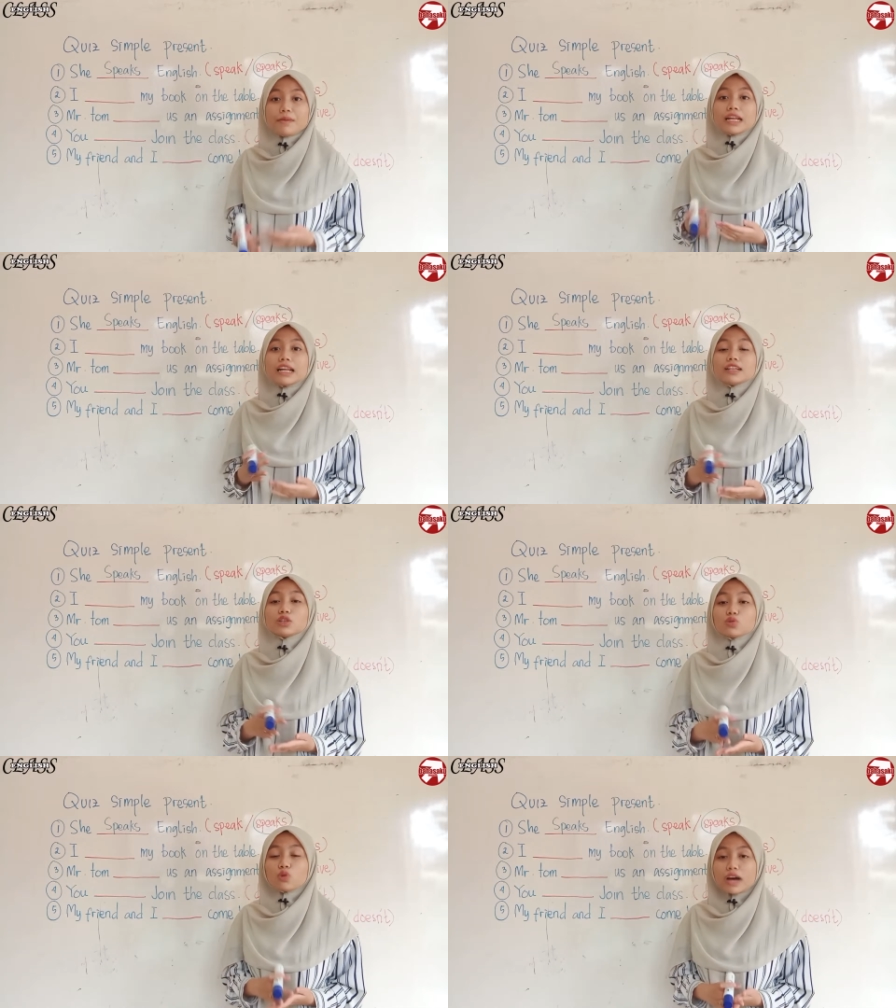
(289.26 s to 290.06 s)

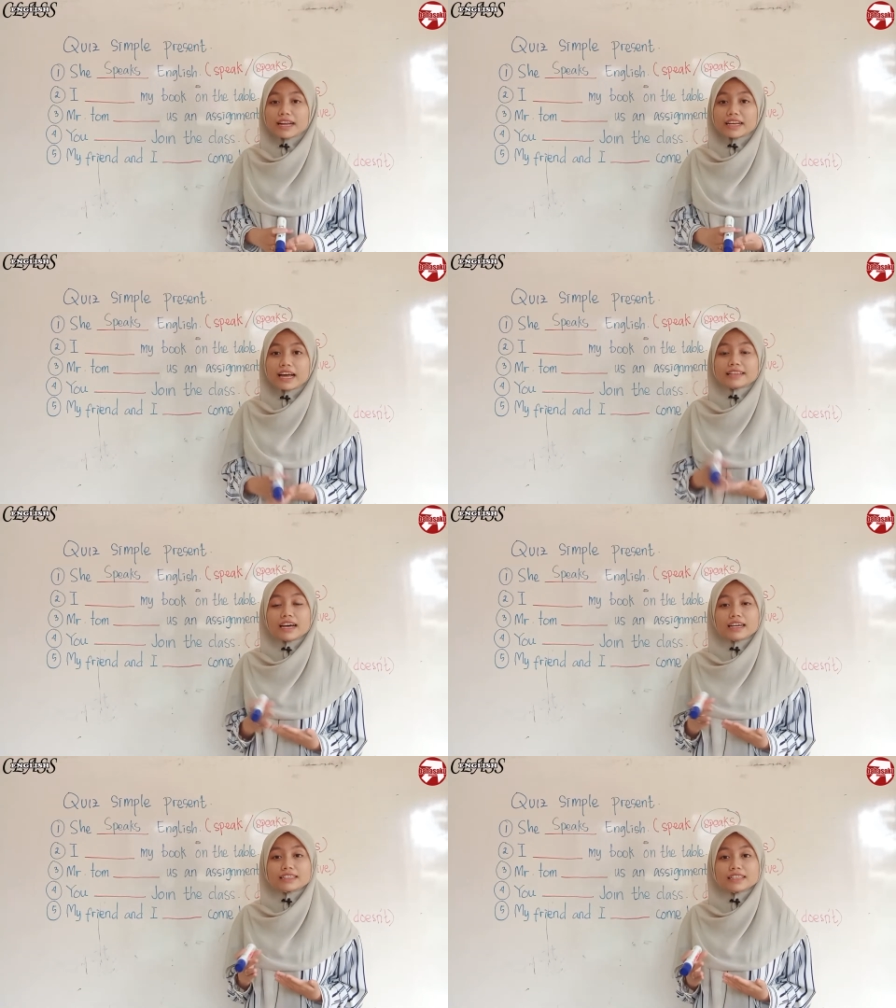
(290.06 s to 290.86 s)
menentukan
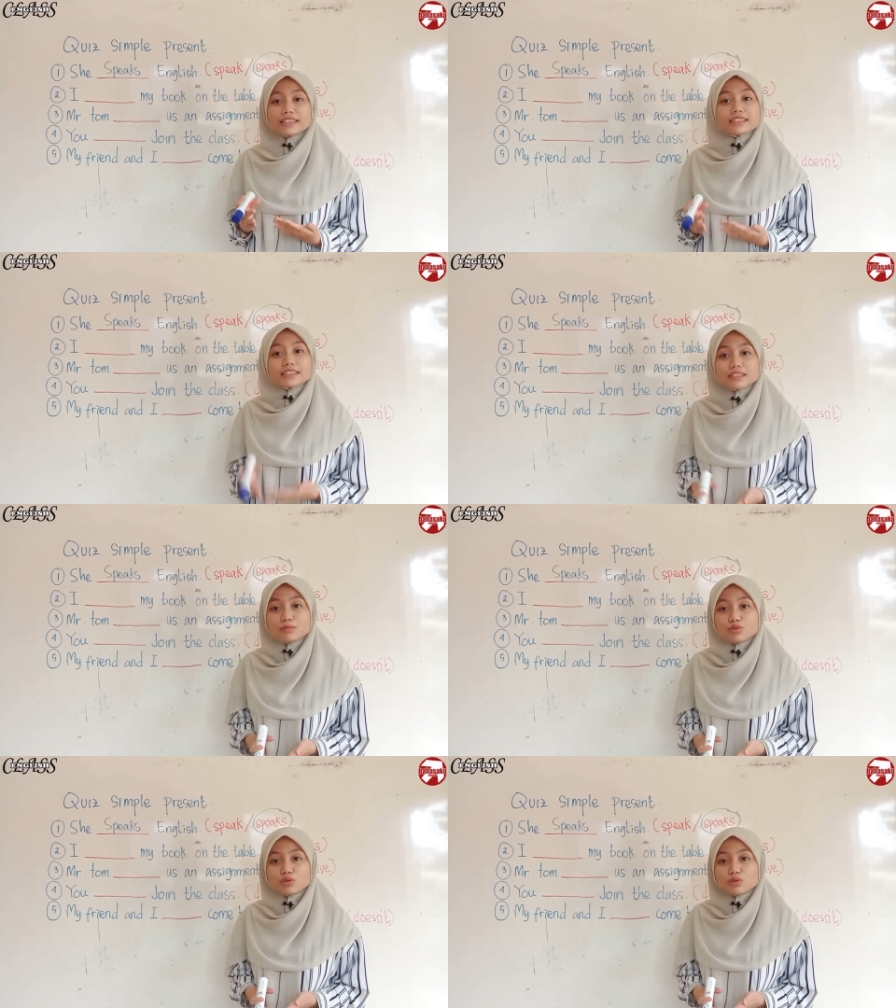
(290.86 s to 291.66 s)
kata kerja
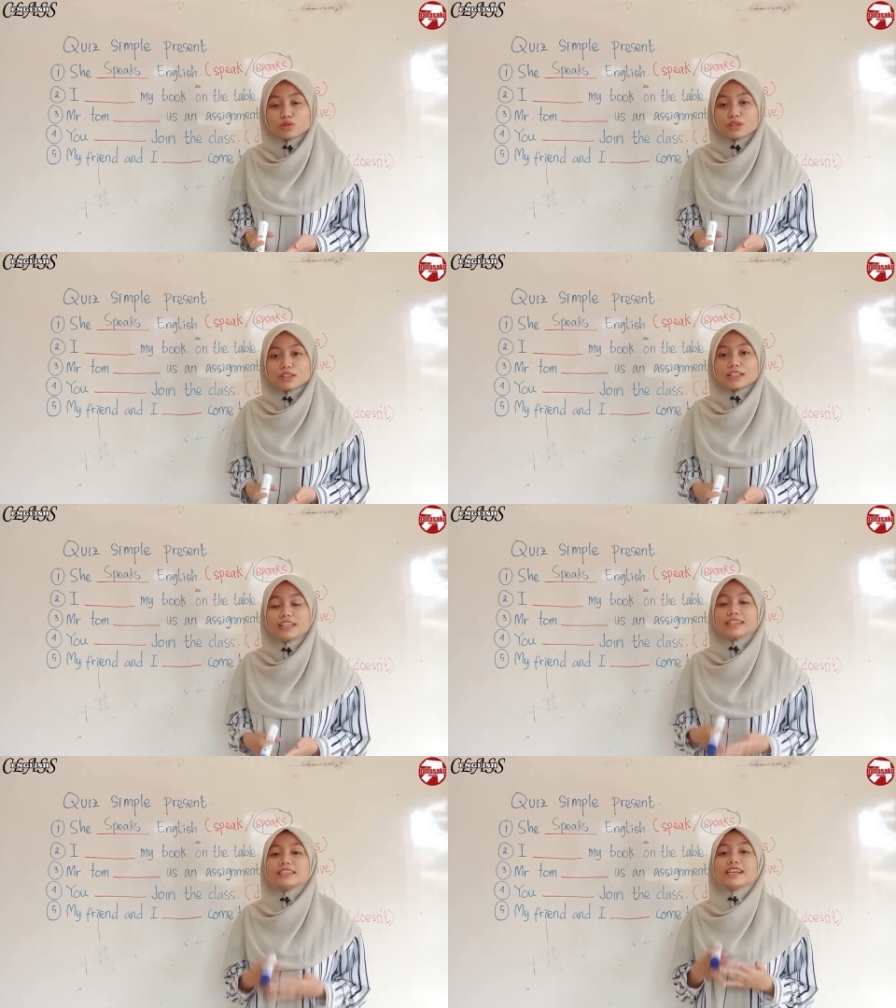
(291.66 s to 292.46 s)
tersebut?
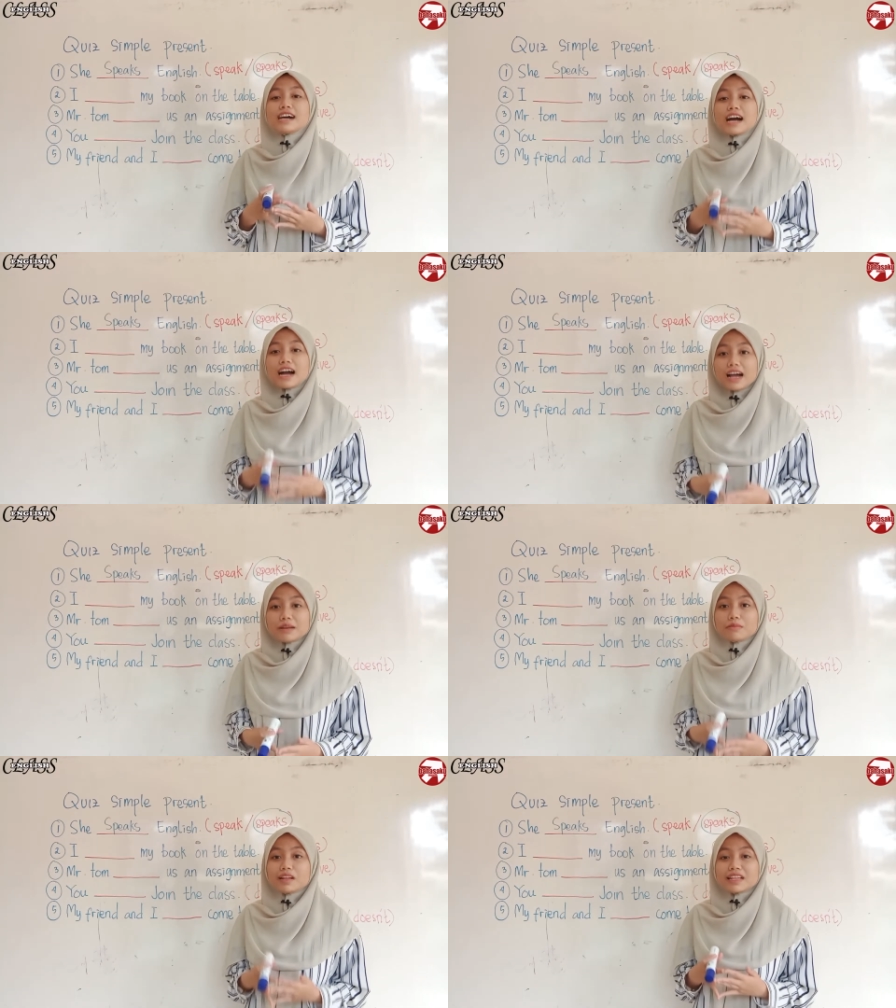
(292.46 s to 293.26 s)

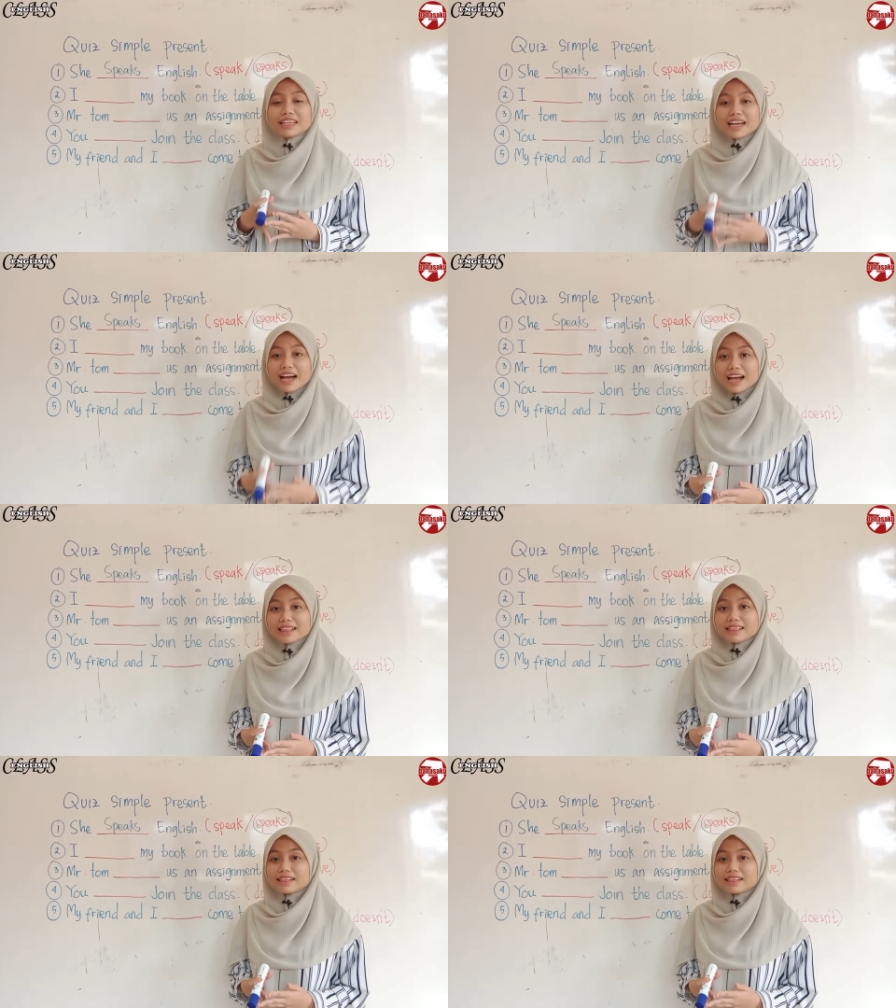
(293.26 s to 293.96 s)
Dengan melihat